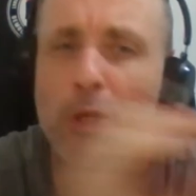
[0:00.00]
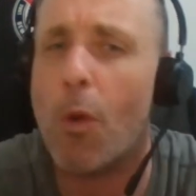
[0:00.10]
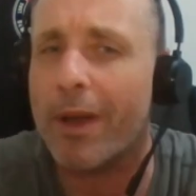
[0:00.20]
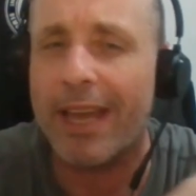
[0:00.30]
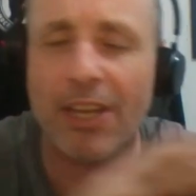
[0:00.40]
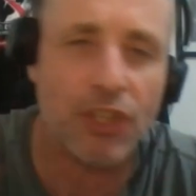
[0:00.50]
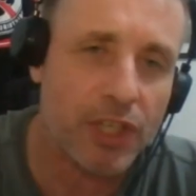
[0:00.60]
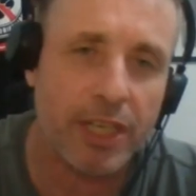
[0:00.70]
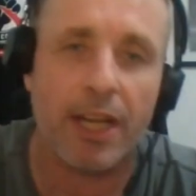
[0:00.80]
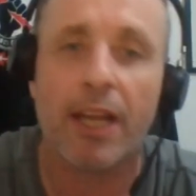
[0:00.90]
Em qualquer
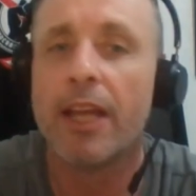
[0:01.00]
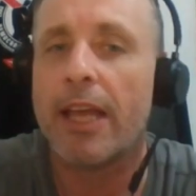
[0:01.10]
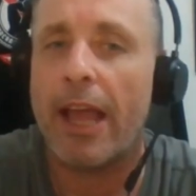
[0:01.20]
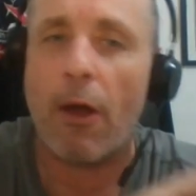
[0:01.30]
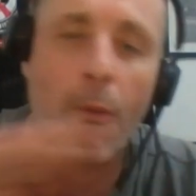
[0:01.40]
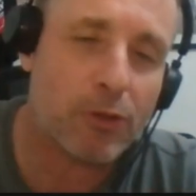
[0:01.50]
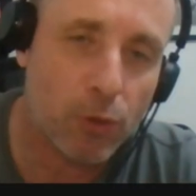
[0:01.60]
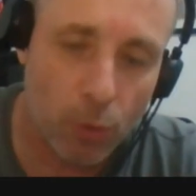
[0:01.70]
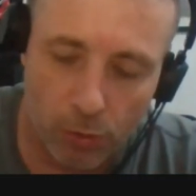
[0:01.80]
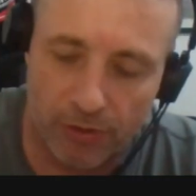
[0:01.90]
dia é um
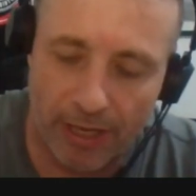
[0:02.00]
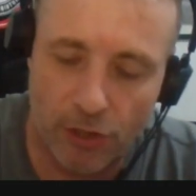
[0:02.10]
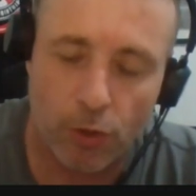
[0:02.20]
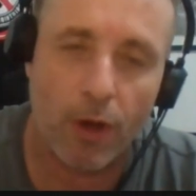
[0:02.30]
absurdo 7